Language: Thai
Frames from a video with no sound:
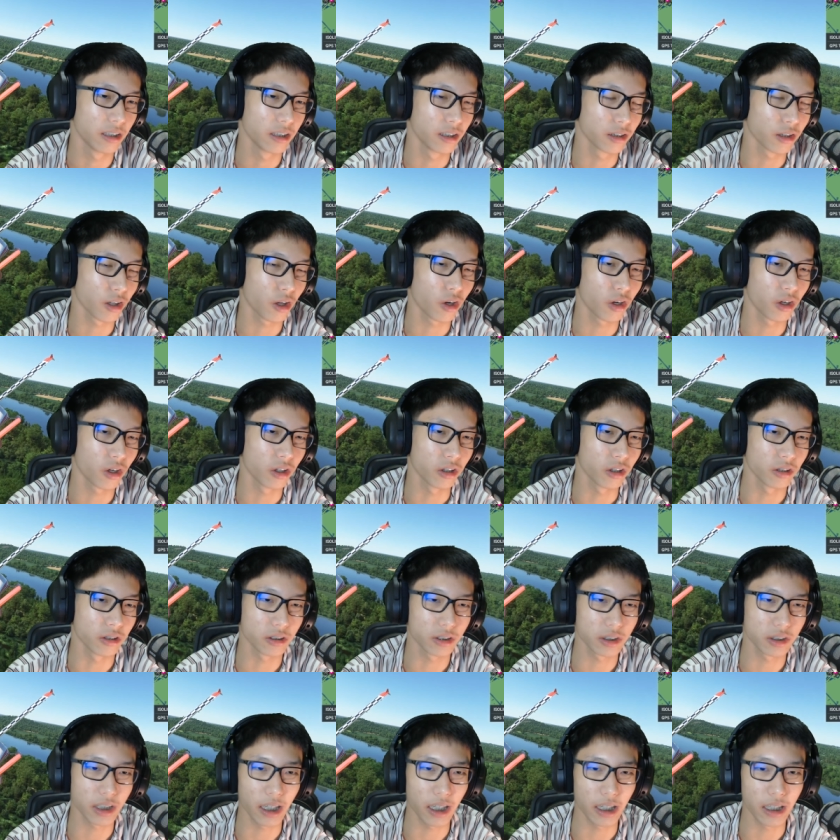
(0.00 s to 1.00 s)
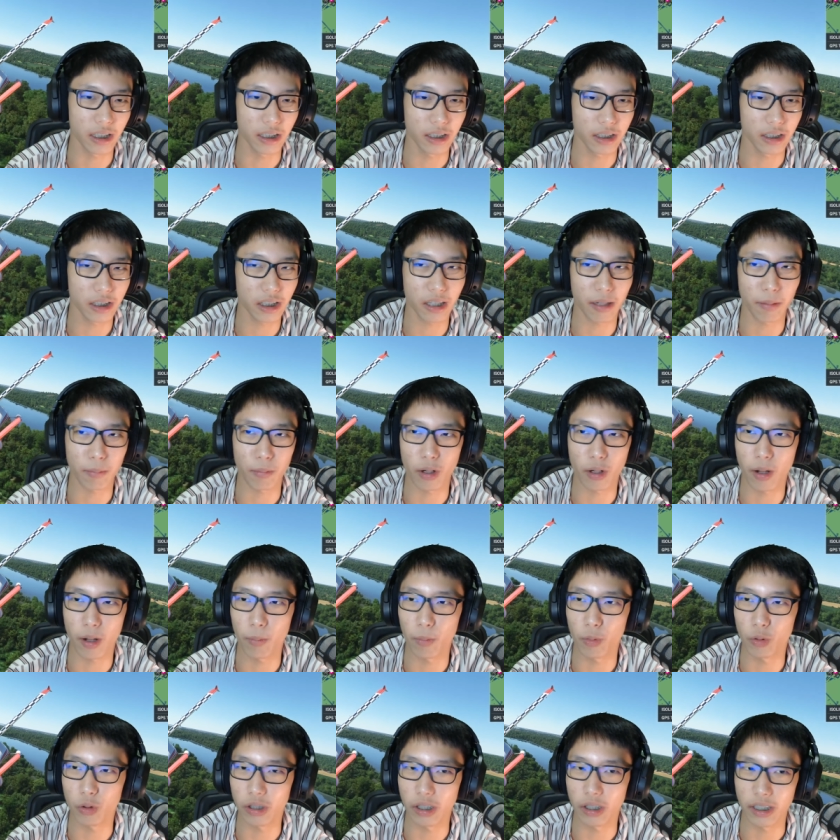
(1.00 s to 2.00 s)
ต้องใช้ที่เก็บข้อ
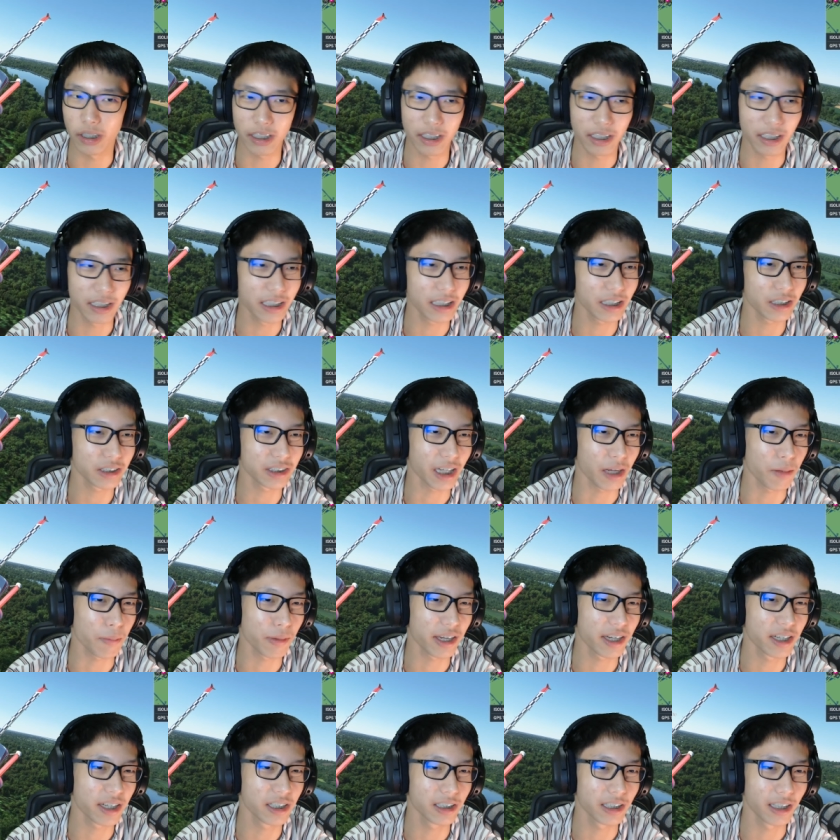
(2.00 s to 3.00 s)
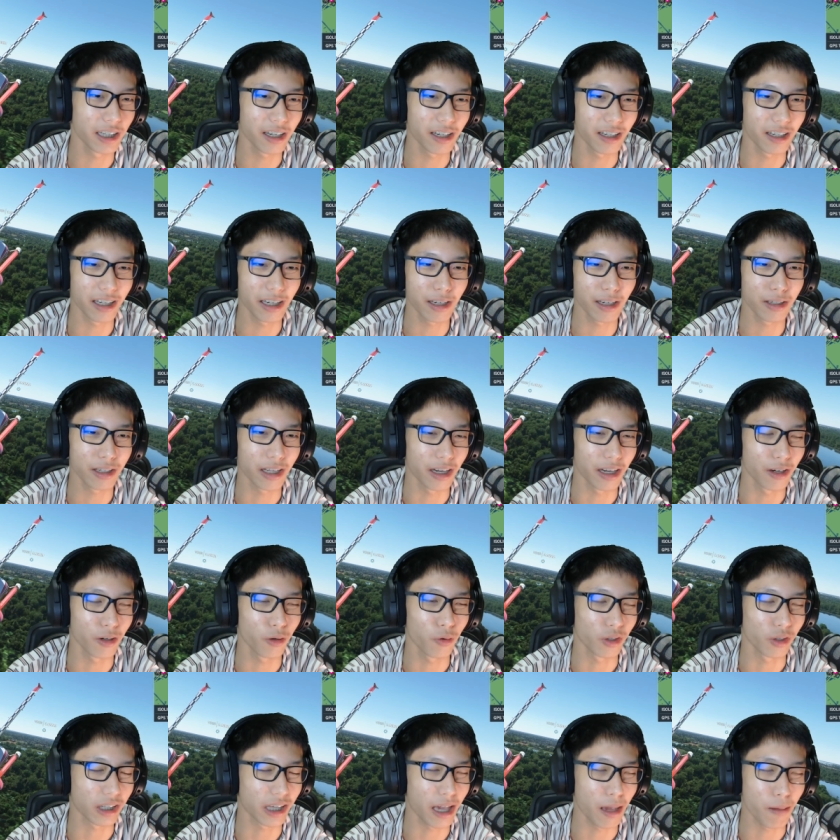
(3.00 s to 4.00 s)
มูลเยอะนิดนึงนี่ก็ใช้ไปครึ่งนึงแล้วนั้นเนี่ยโหล
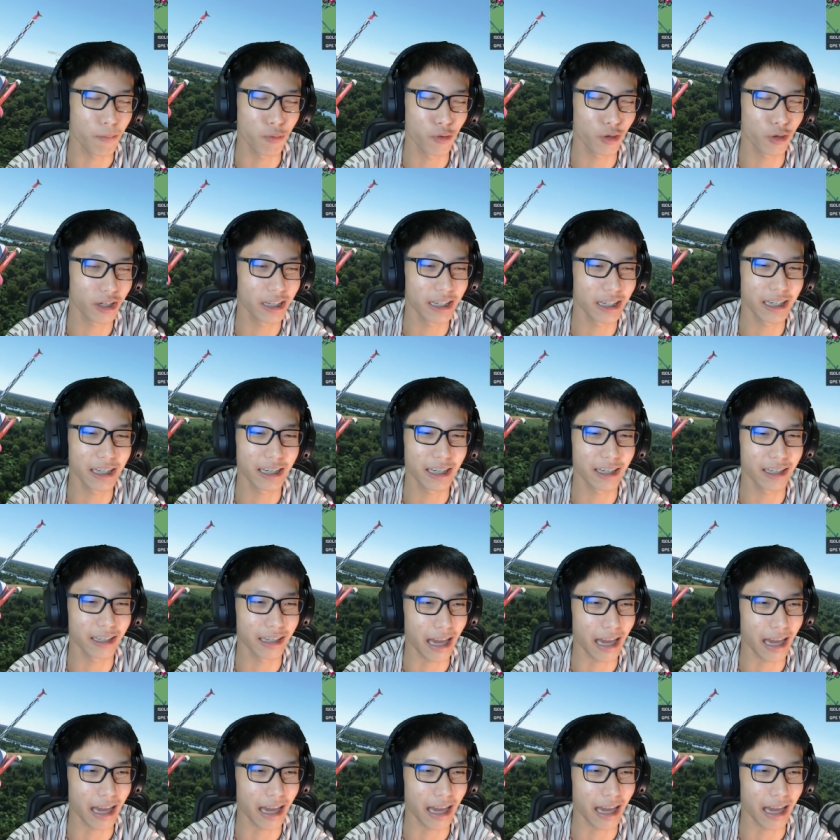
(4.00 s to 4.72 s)
ดเกมพวกนี้เนี่ย